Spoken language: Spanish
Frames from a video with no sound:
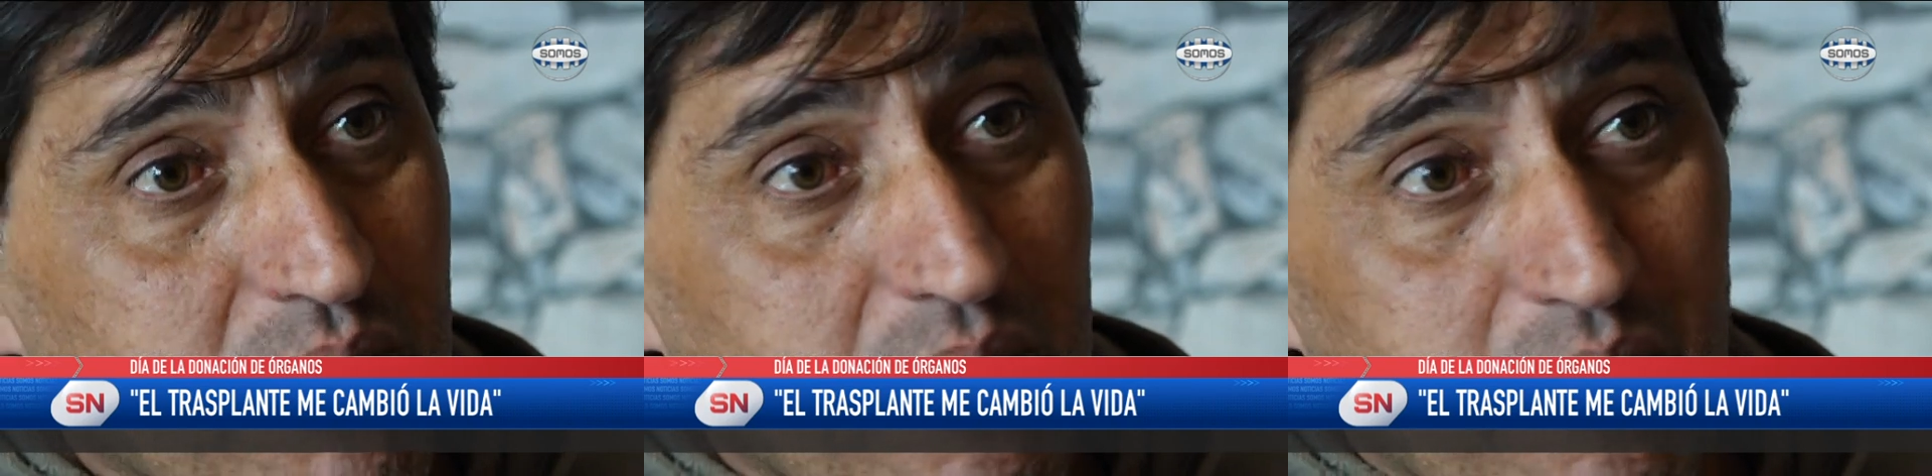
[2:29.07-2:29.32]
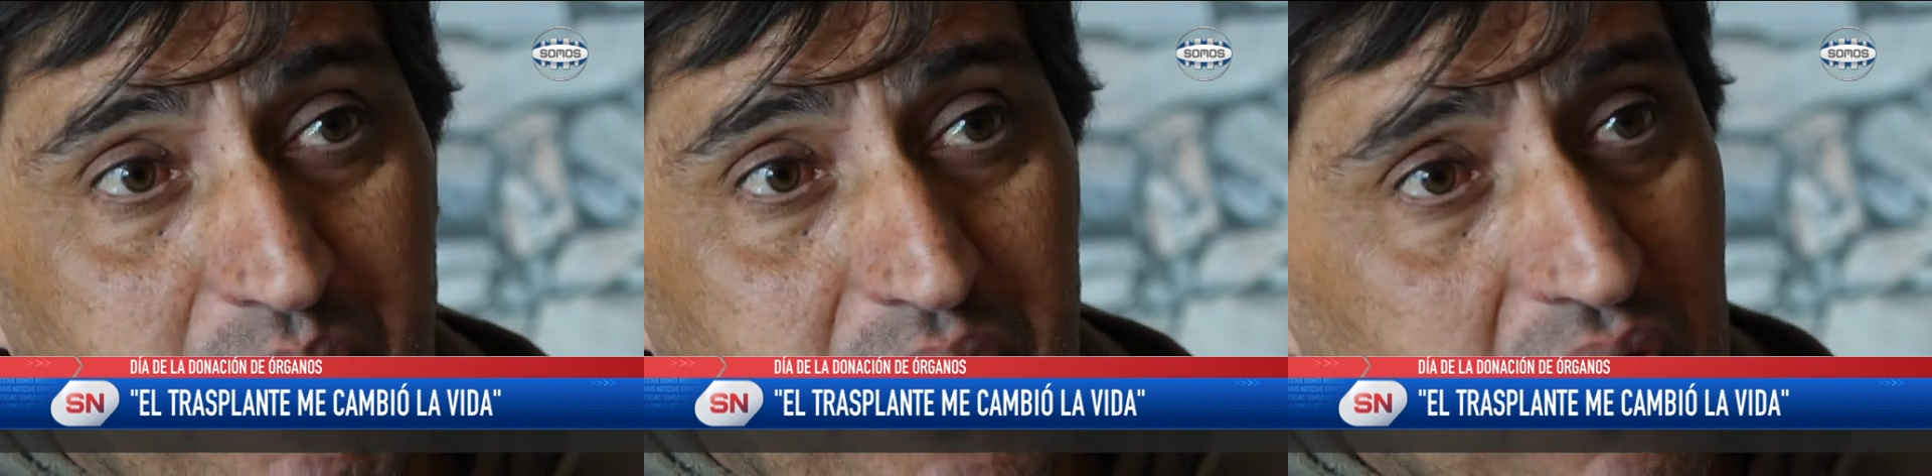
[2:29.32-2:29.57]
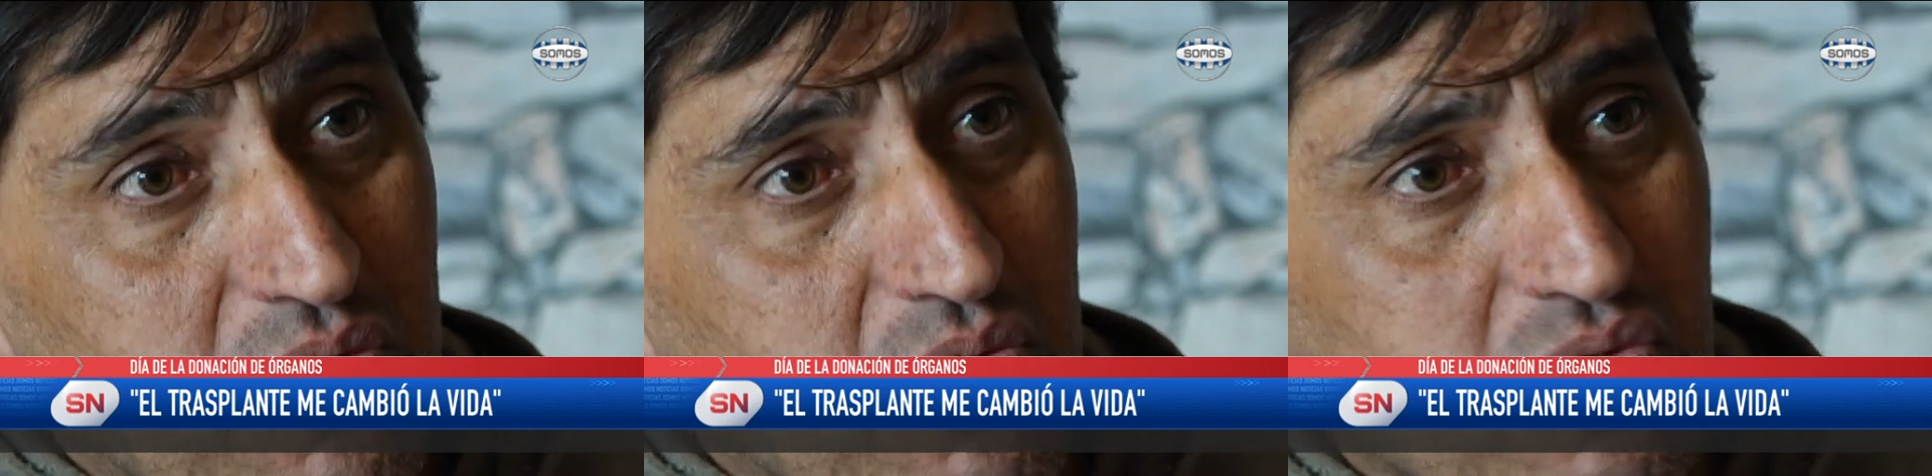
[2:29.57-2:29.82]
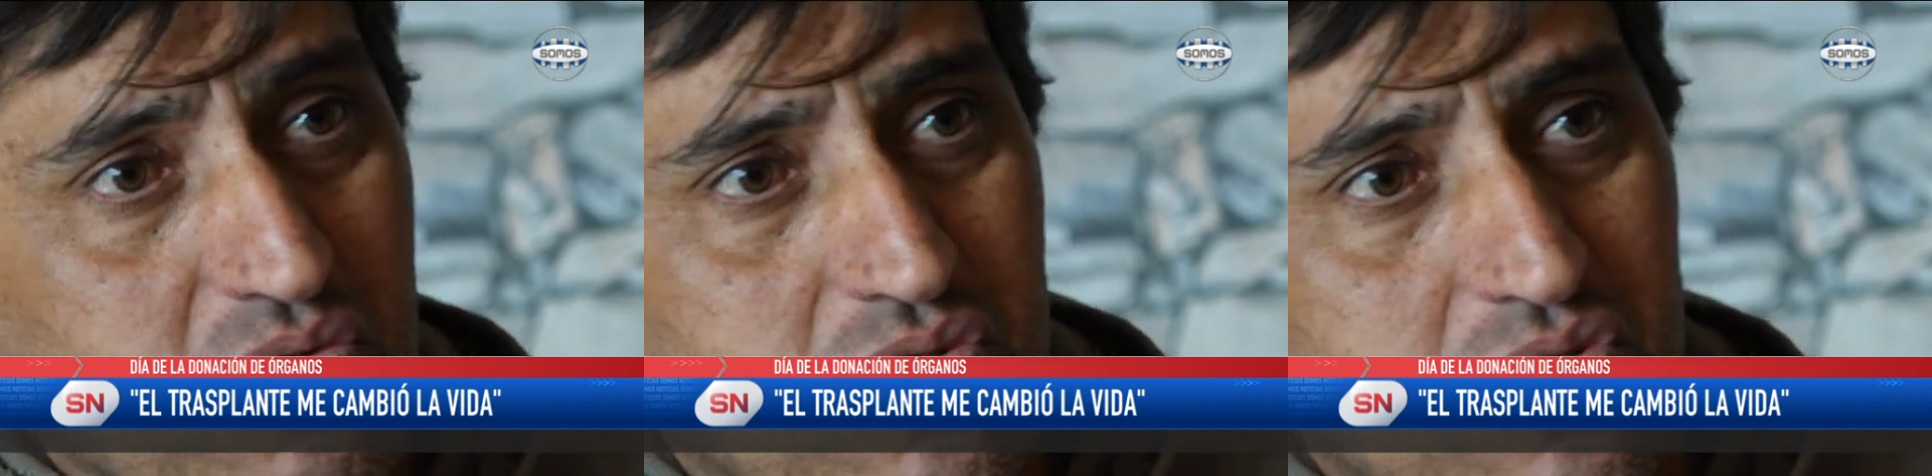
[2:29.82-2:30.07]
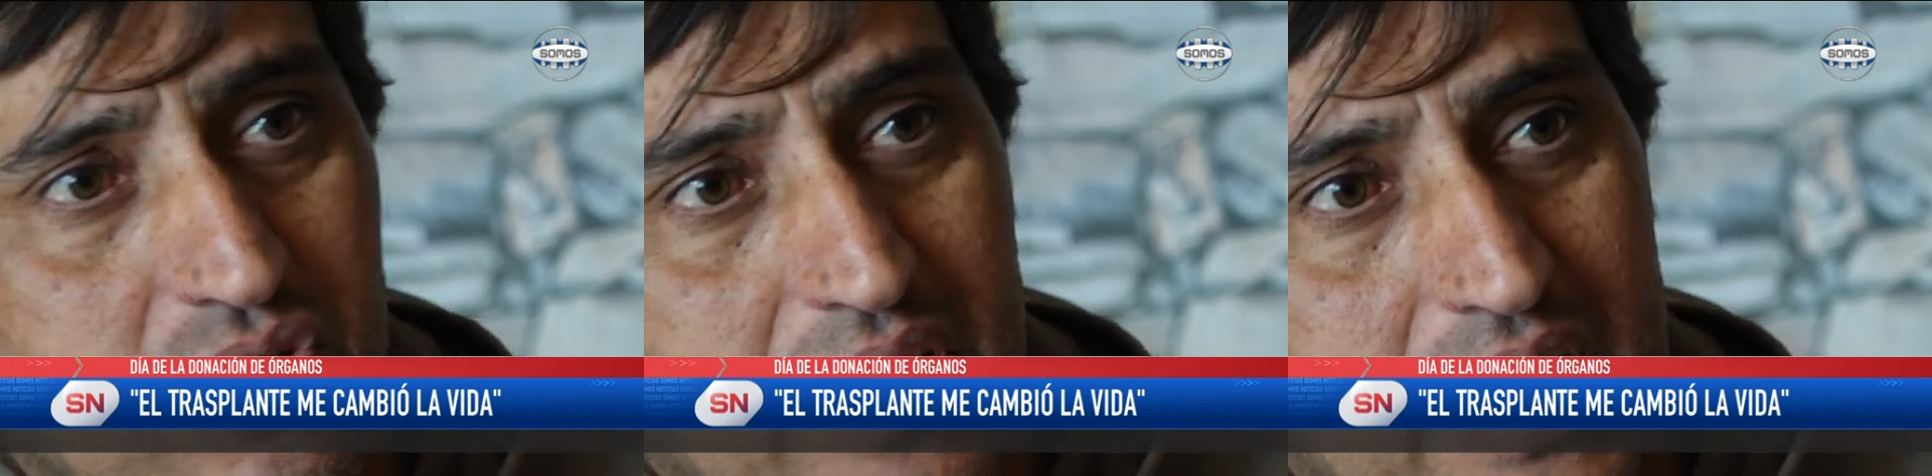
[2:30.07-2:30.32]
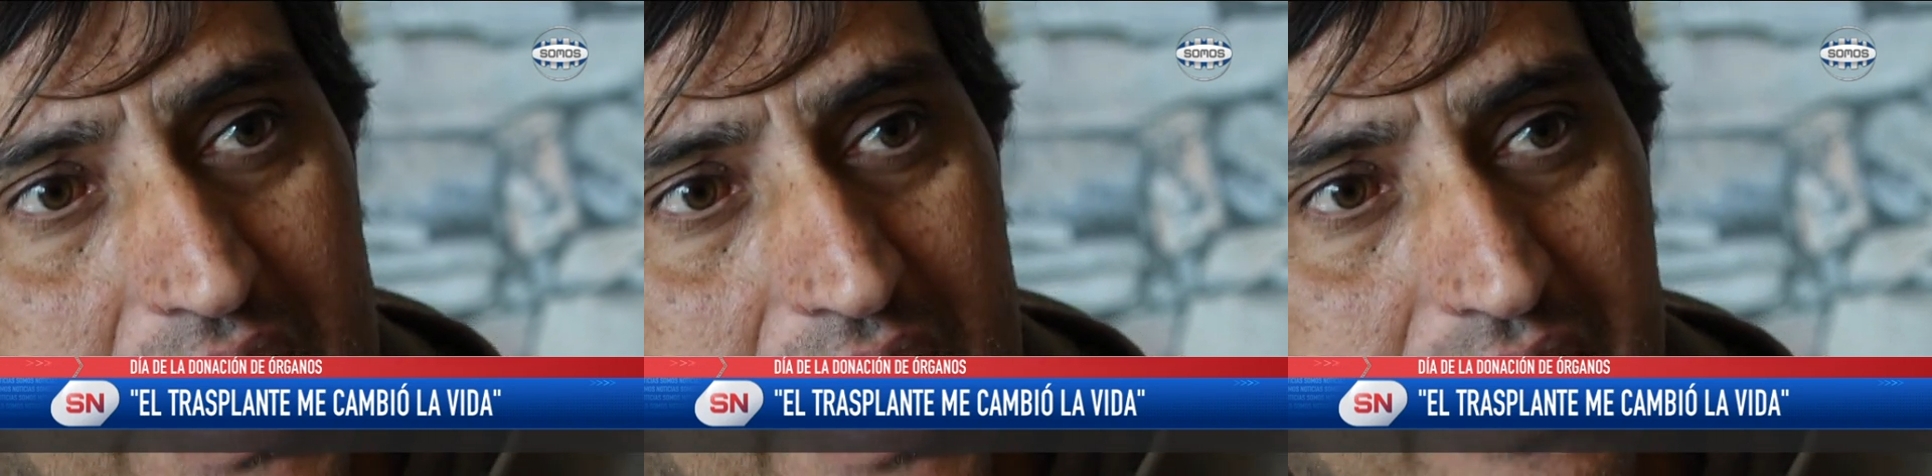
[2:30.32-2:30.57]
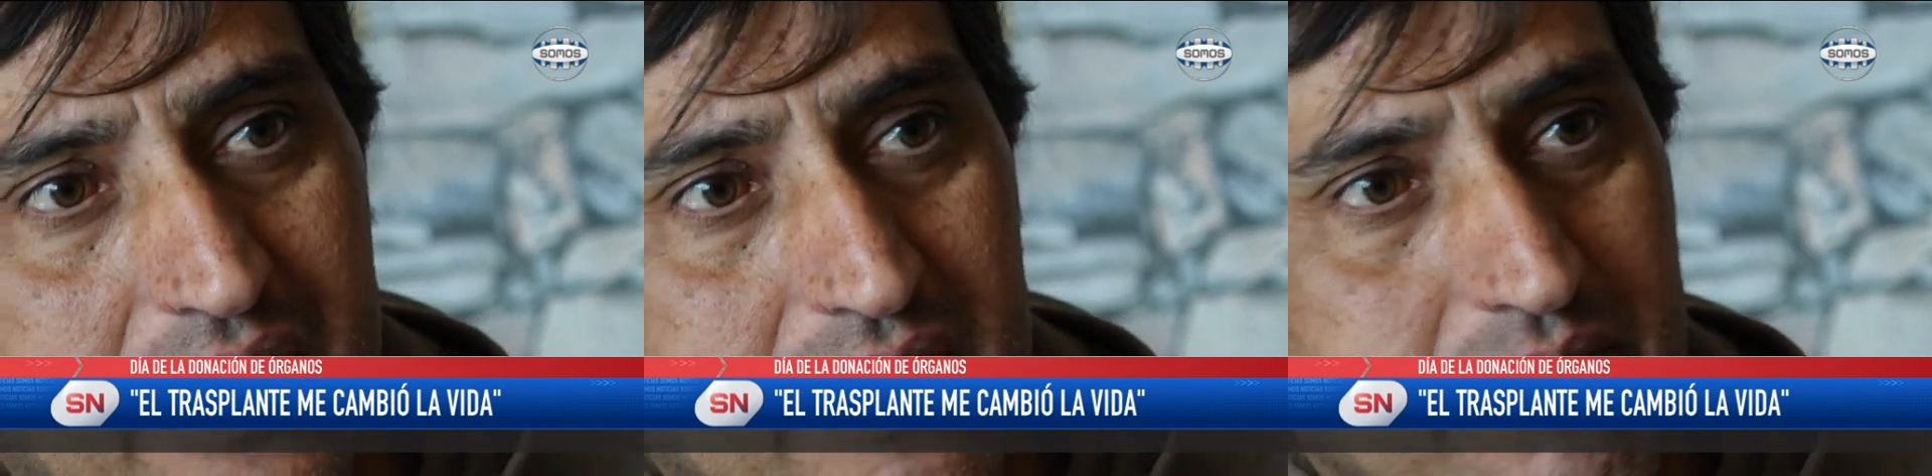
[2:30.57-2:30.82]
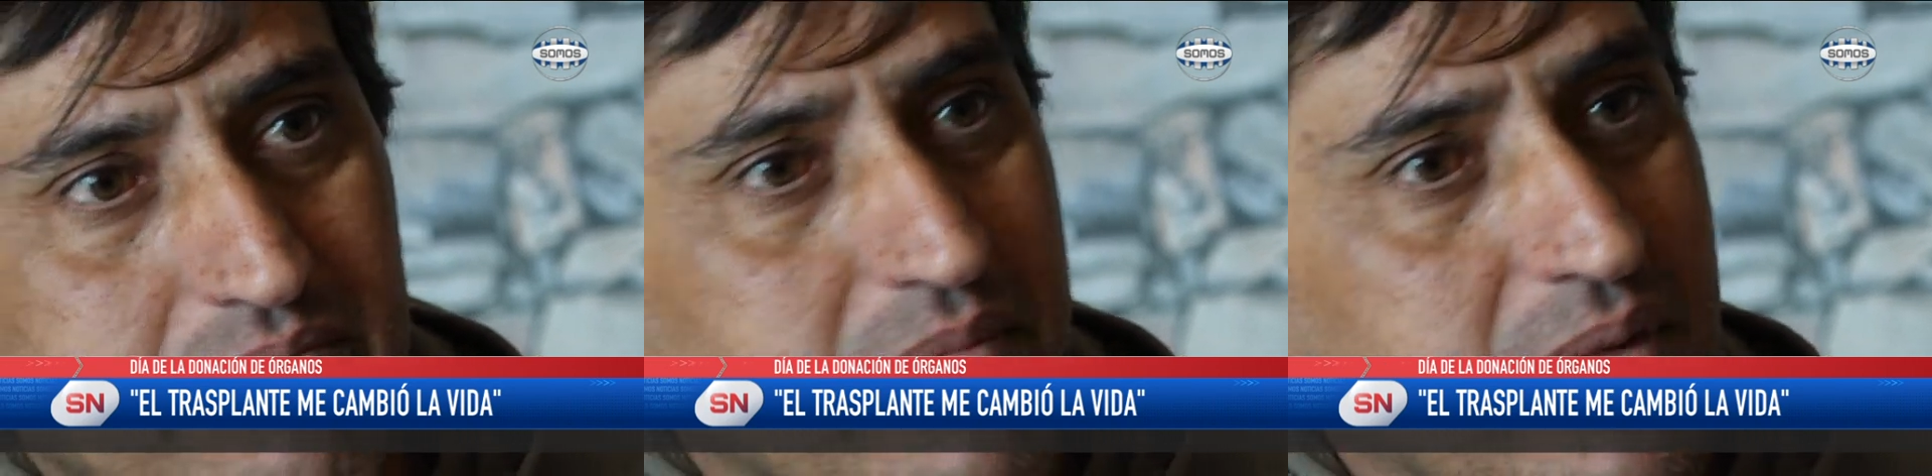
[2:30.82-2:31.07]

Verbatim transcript: Hizo en el teléfono hace la mañana